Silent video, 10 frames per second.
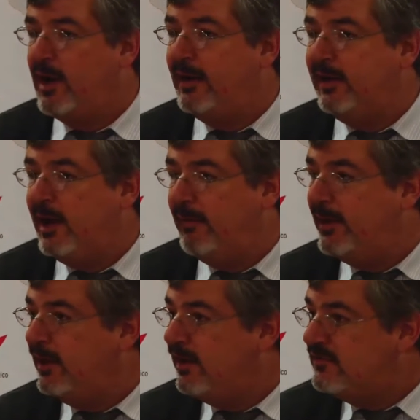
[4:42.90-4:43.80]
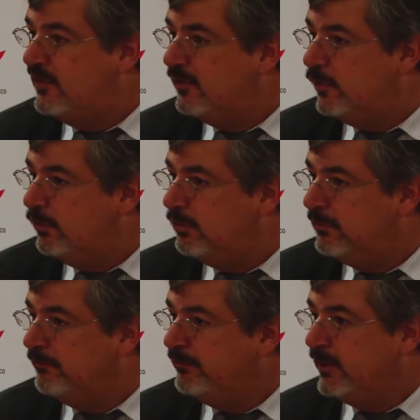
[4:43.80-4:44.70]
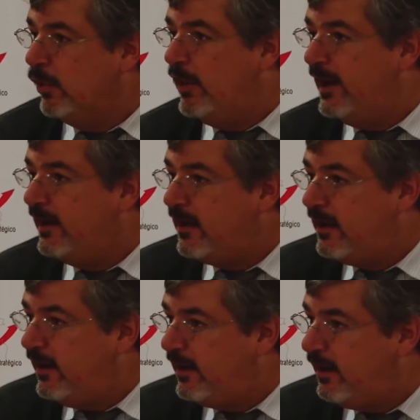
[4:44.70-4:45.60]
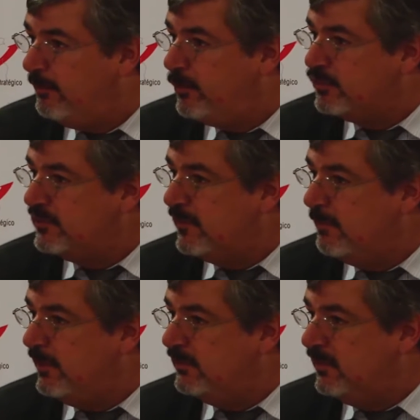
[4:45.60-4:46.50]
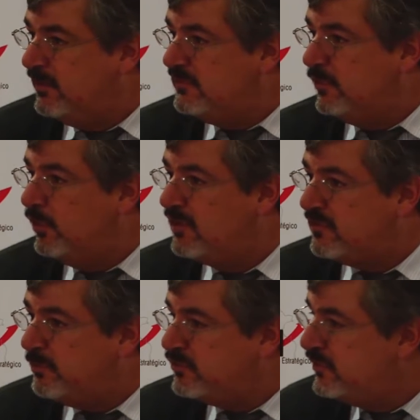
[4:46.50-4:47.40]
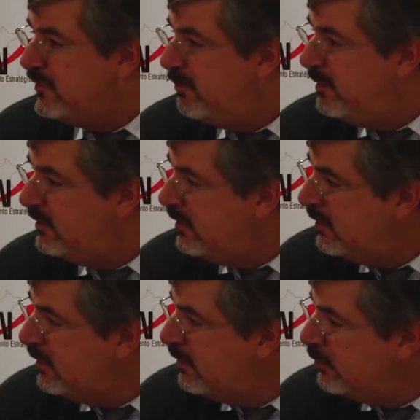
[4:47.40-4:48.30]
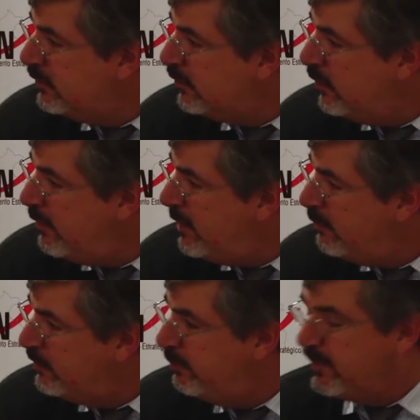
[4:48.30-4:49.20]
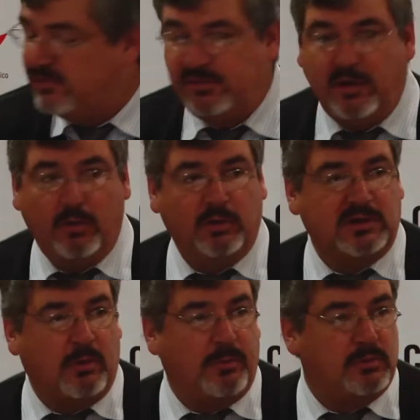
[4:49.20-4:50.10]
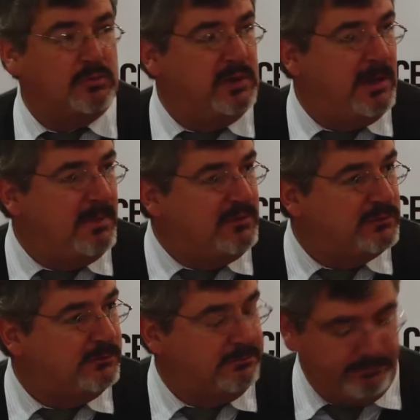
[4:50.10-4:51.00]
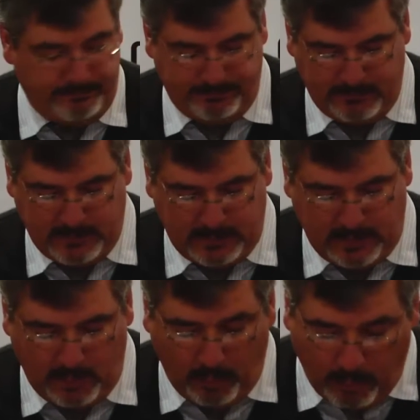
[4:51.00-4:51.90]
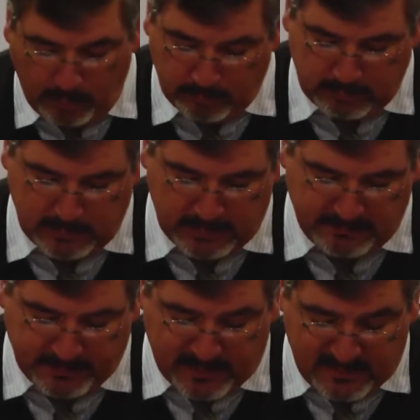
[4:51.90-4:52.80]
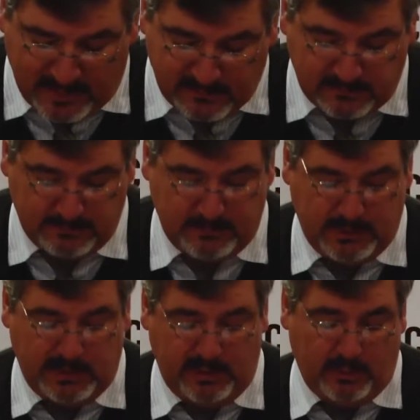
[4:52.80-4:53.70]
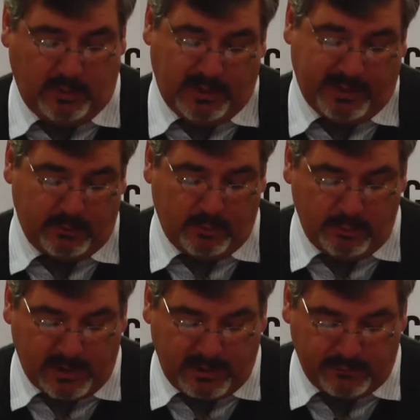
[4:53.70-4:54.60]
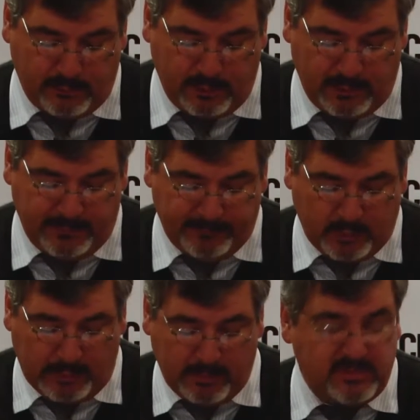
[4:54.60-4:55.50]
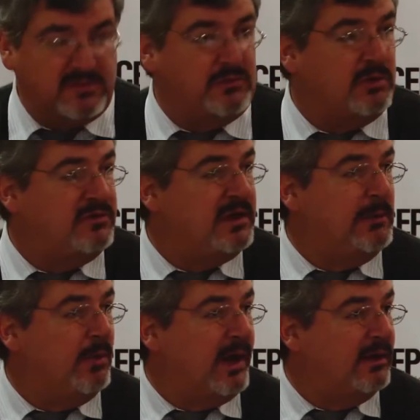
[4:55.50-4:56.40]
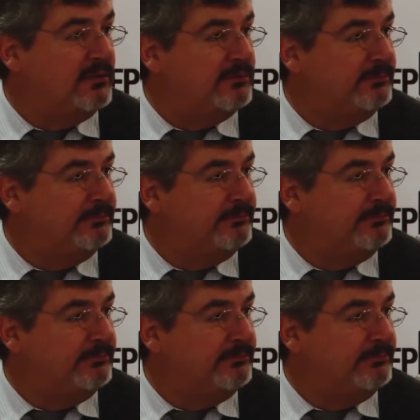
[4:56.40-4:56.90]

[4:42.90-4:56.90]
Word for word: orgánica vayan creciendo y ojalá que crezcan positivamente. Y si no crecen positivamente, lo cierto, habremos desperdiciado otra oportunidad más. O quizás, y ojalá que no ocurra eso, tomemos decisiones equivocadas.